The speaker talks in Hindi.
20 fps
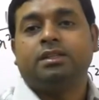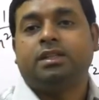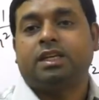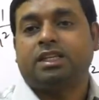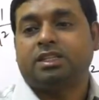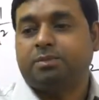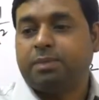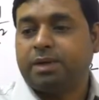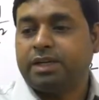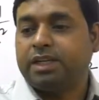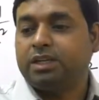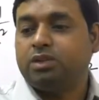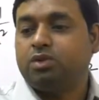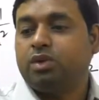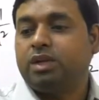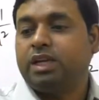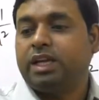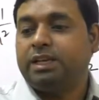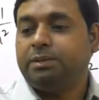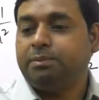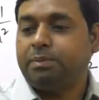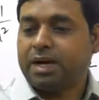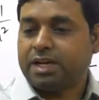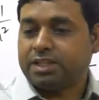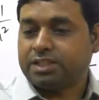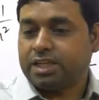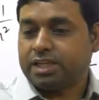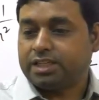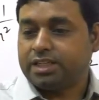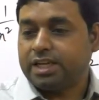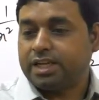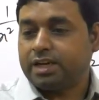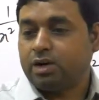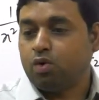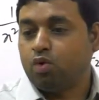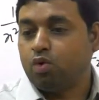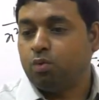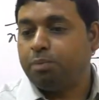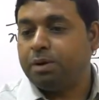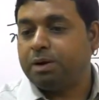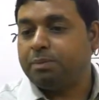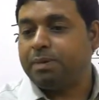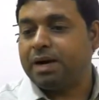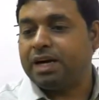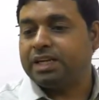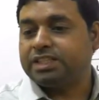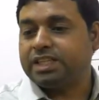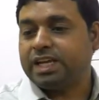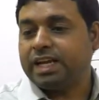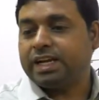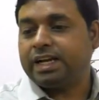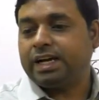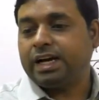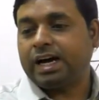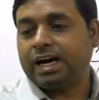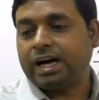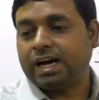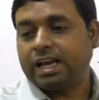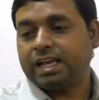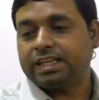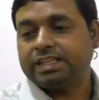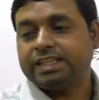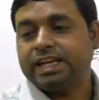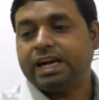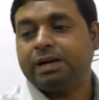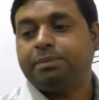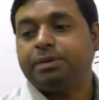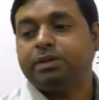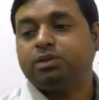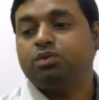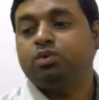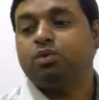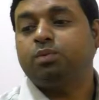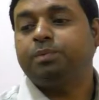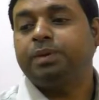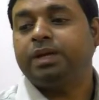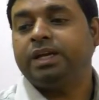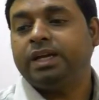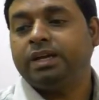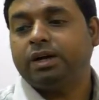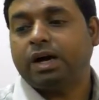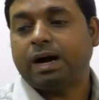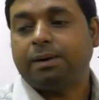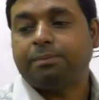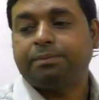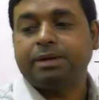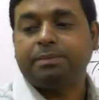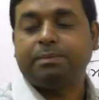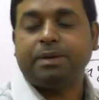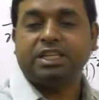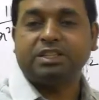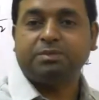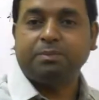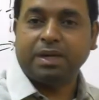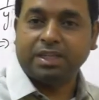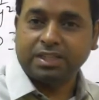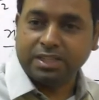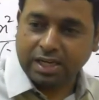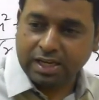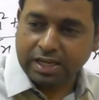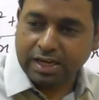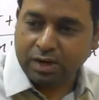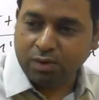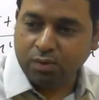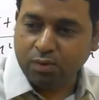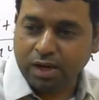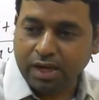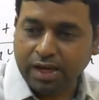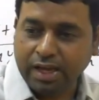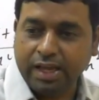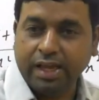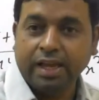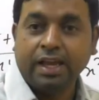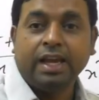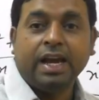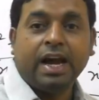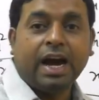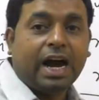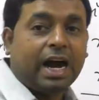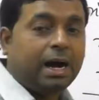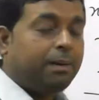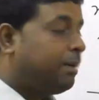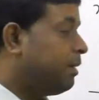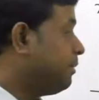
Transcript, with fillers: दस बटे दो यानी पांच आ जाएगा ऊपर पांच आएगा हालांकि यहां पर दो पे है आपके पास पांच लगा हुआ है अब